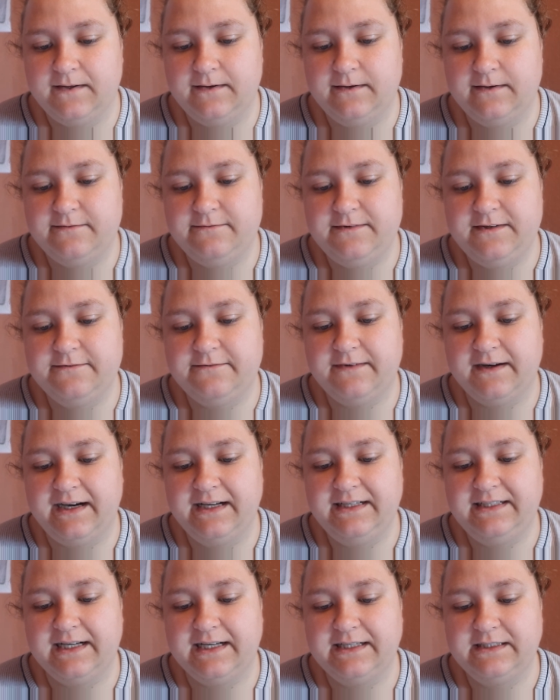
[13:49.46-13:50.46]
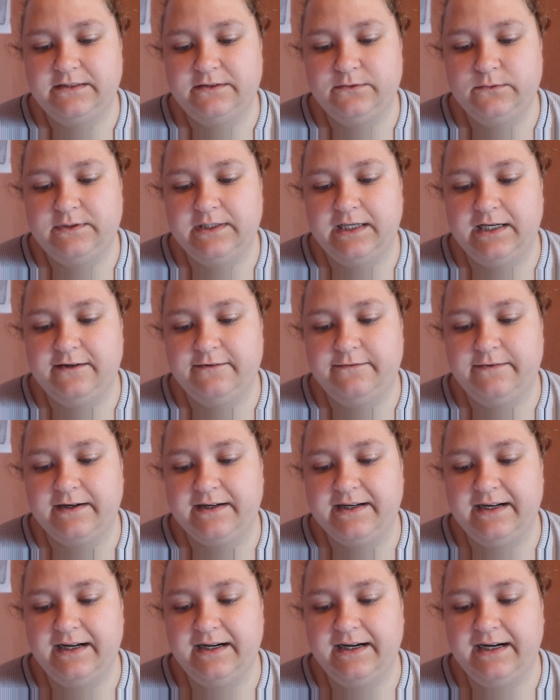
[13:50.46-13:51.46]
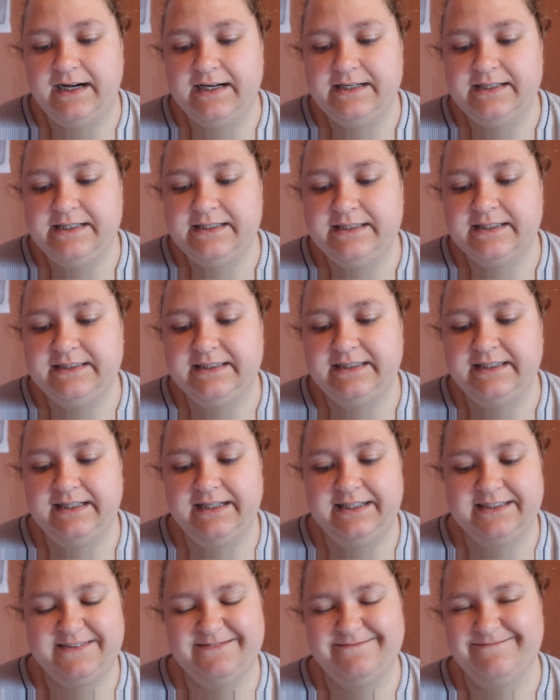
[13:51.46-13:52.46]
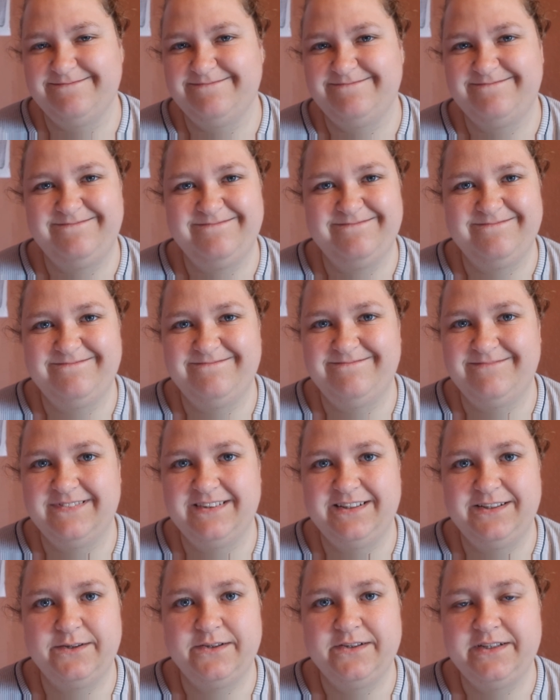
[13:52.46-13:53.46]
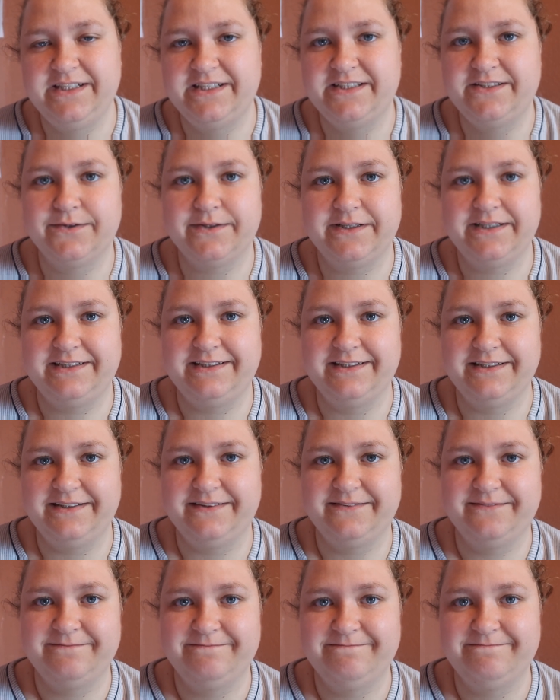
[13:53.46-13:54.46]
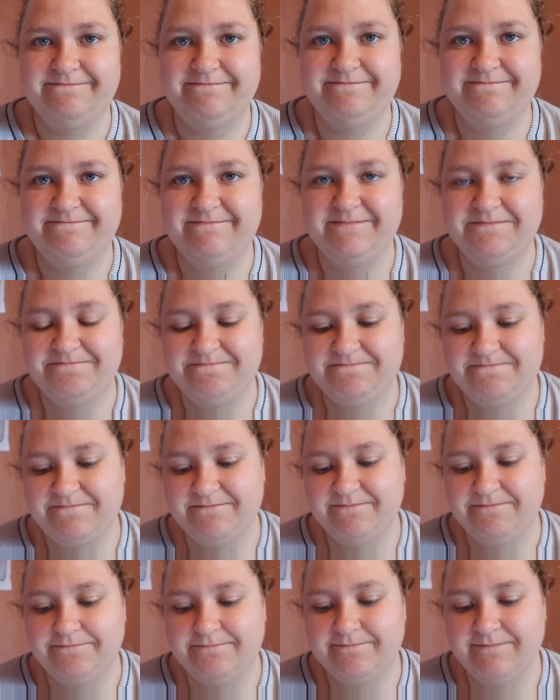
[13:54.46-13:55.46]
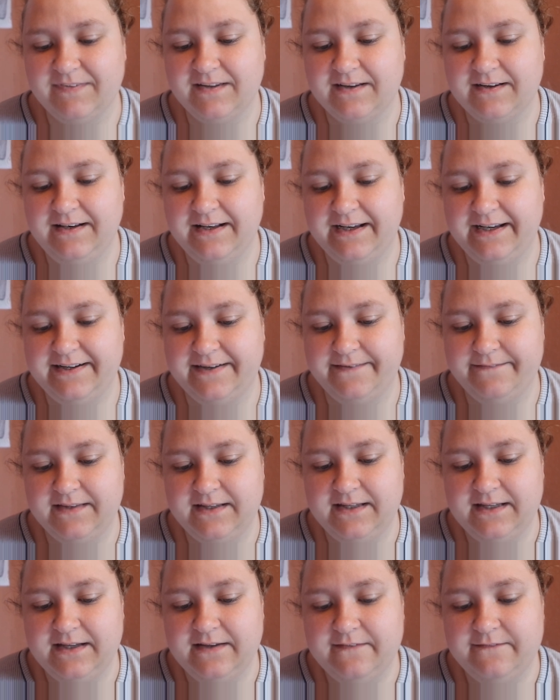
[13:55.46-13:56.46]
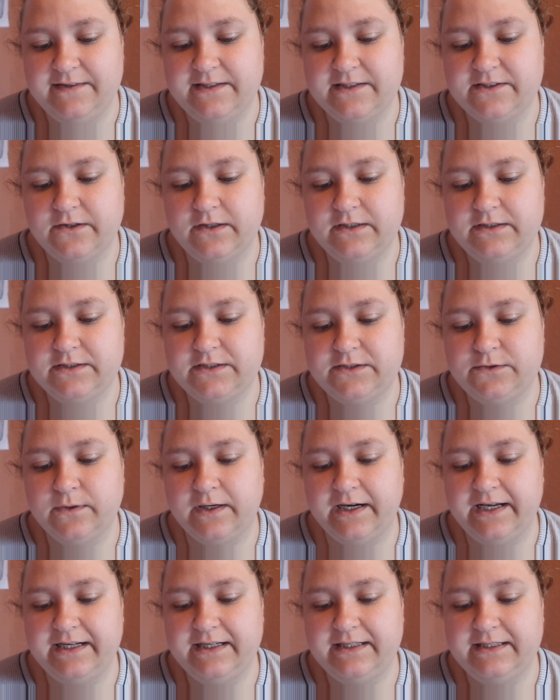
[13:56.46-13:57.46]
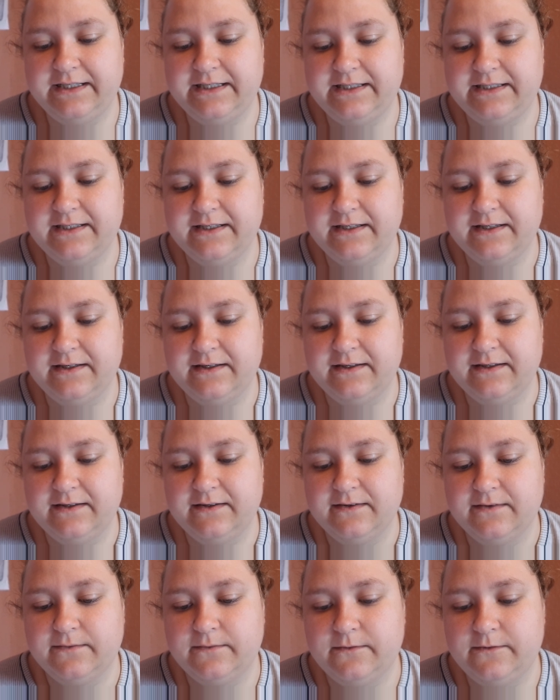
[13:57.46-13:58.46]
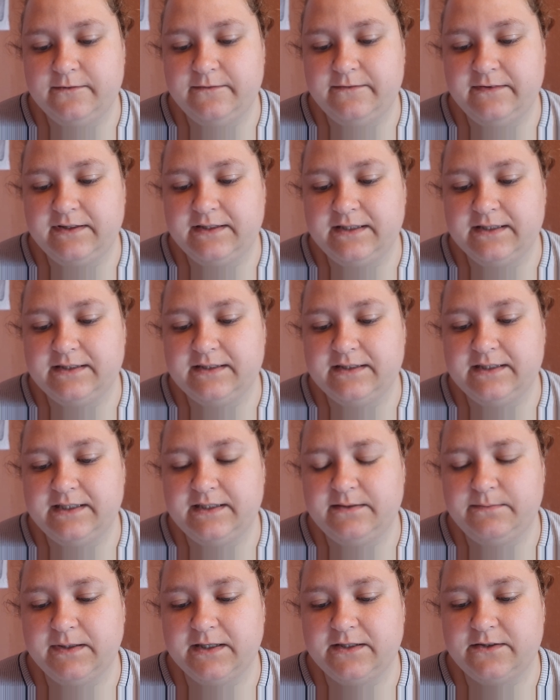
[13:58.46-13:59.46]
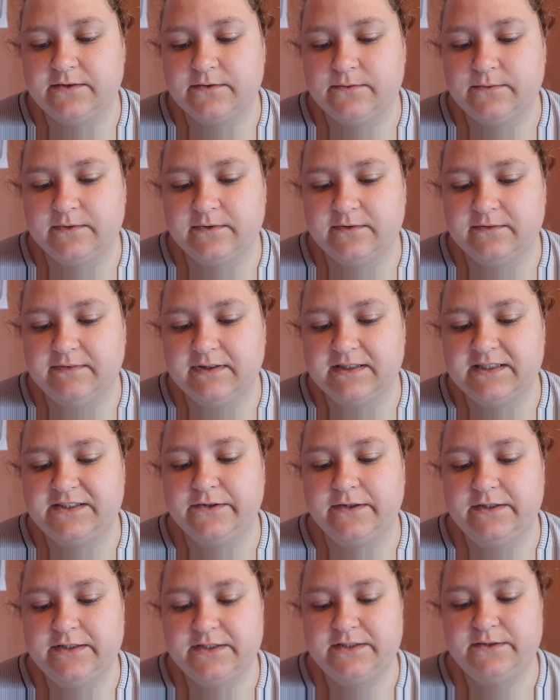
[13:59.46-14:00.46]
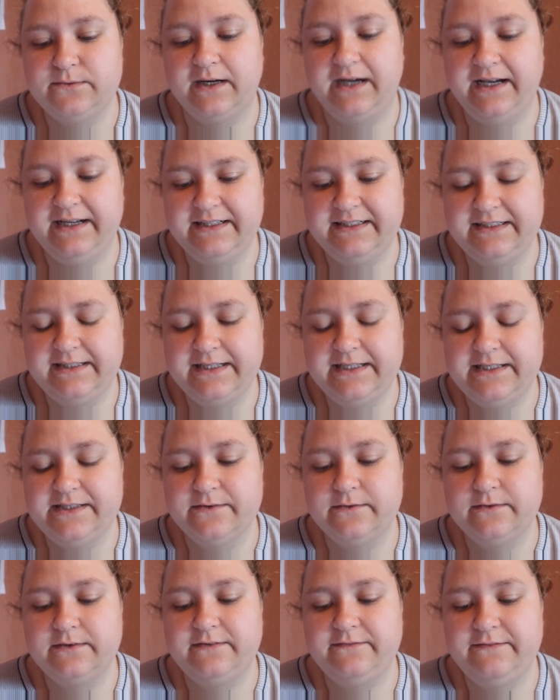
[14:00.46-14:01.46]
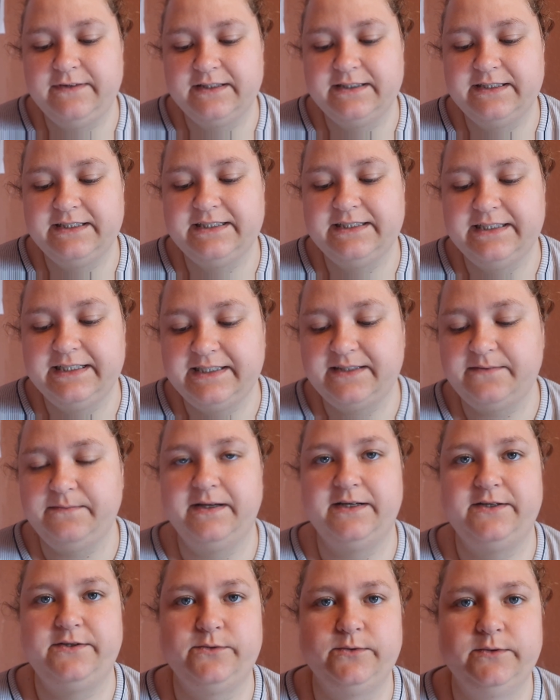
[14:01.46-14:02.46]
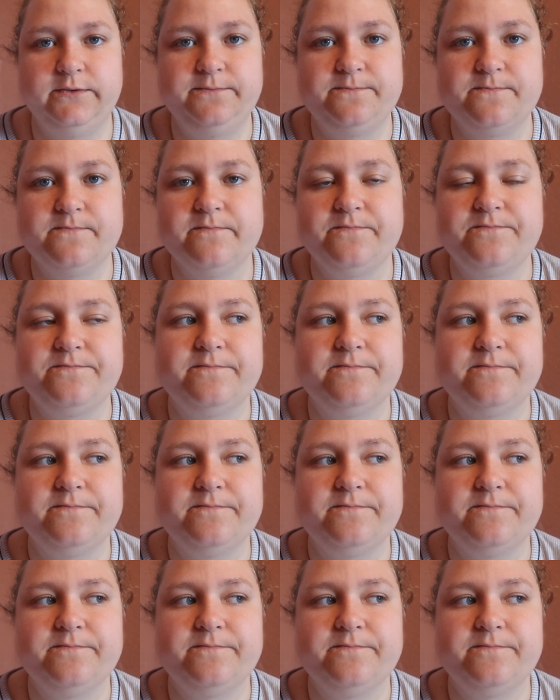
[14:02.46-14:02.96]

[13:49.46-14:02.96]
Äh, wie weit hast du deine Vergangenheit hinter dir gelassen? Noch nicht so richtig. Leider. Wie solltest du eigentlich und wirklich nicht mehr tun? Was solltest du eigentlich und wirklich nicht mehr tun?